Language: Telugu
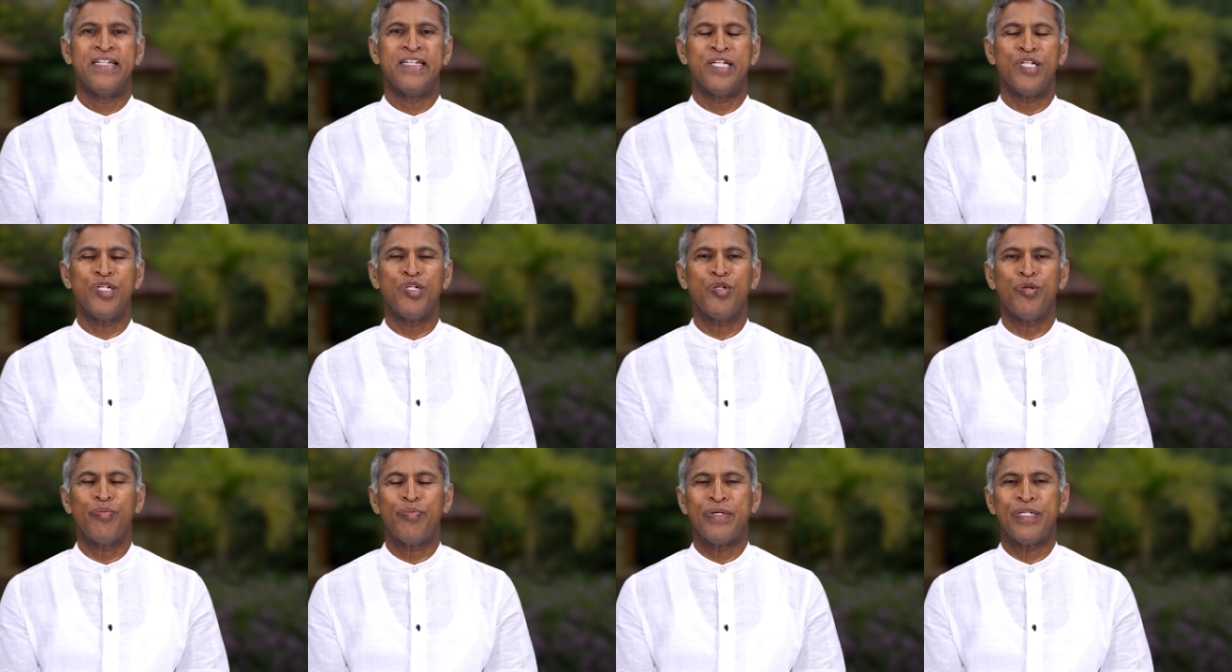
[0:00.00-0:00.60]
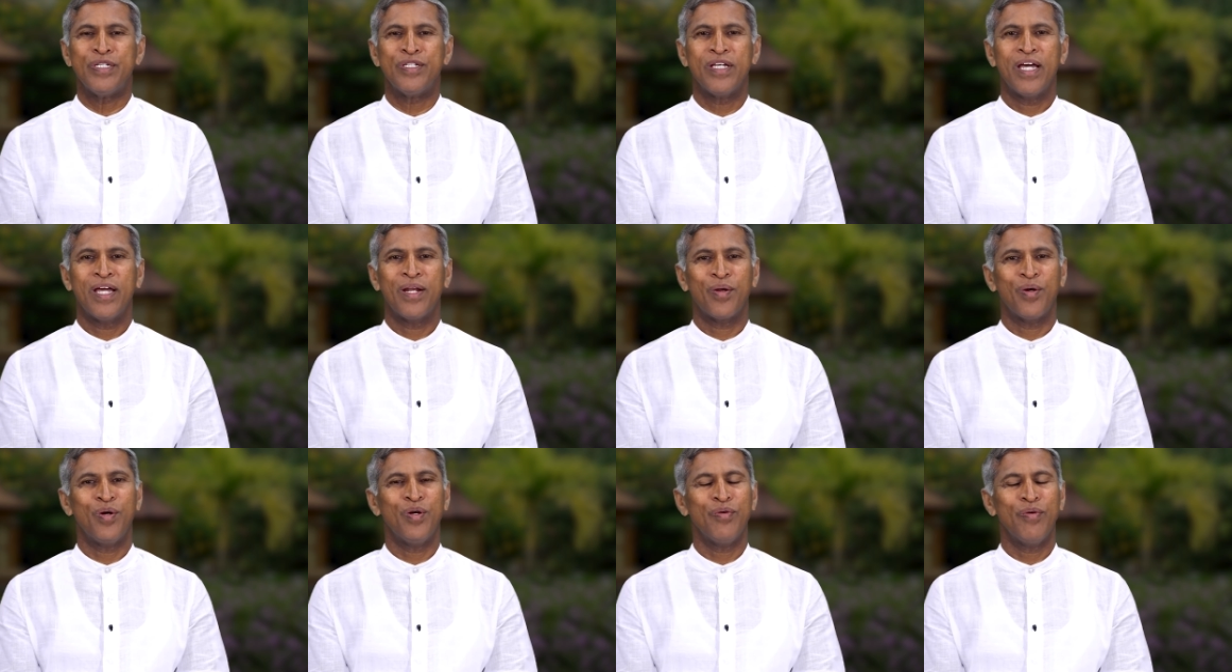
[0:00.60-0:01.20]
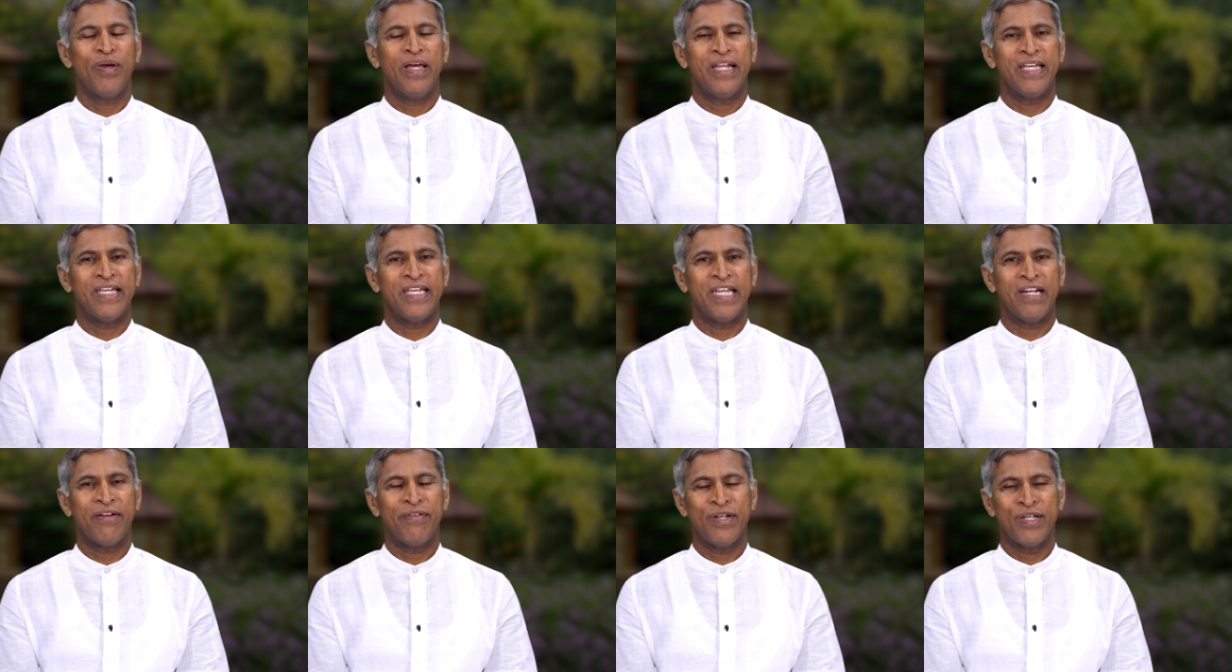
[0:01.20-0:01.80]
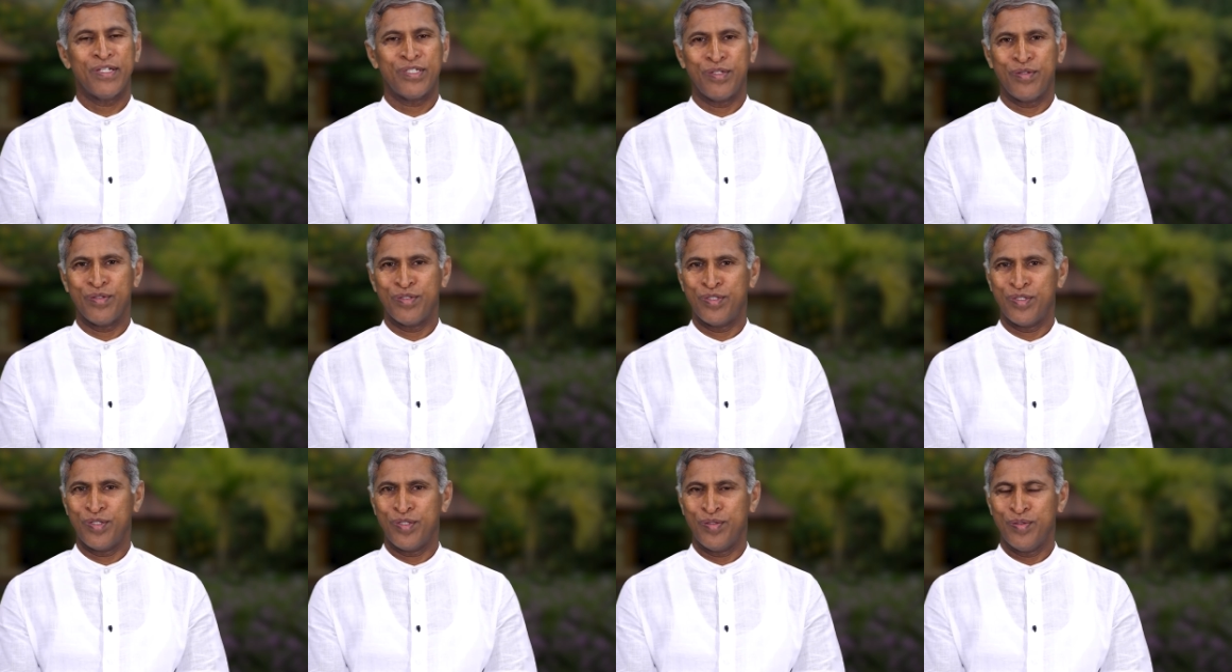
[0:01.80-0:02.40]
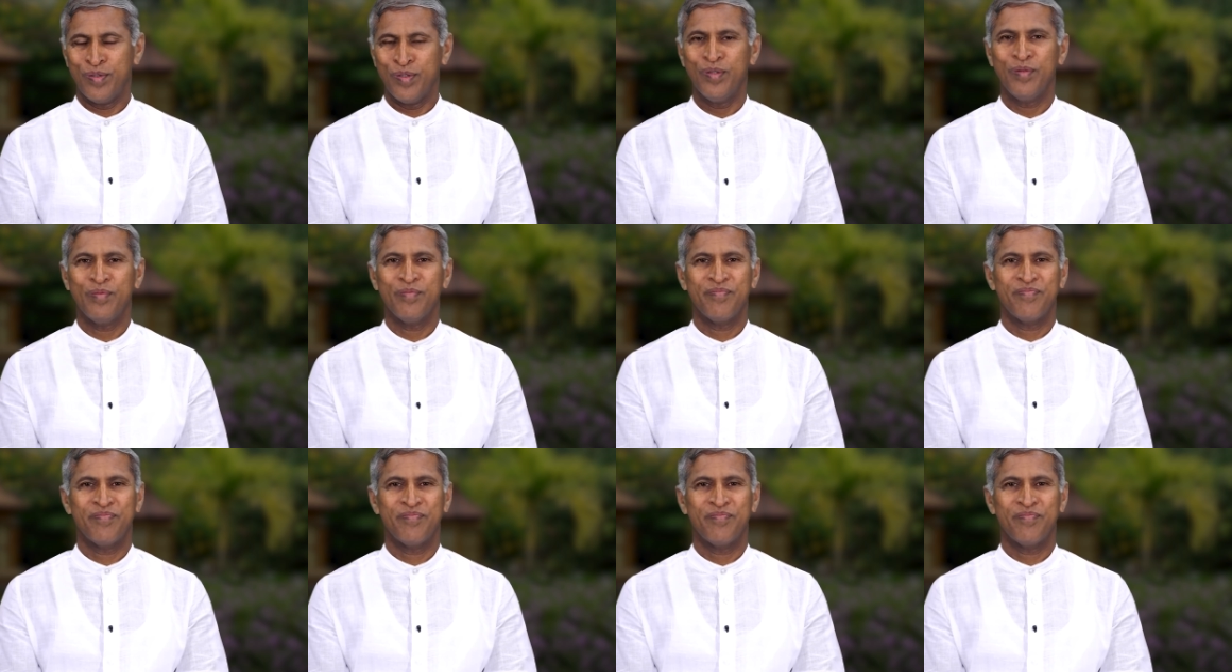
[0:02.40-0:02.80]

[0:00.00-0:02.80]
నిరూపించారు రెండు వేల ఇరవై సంవత్సరంలో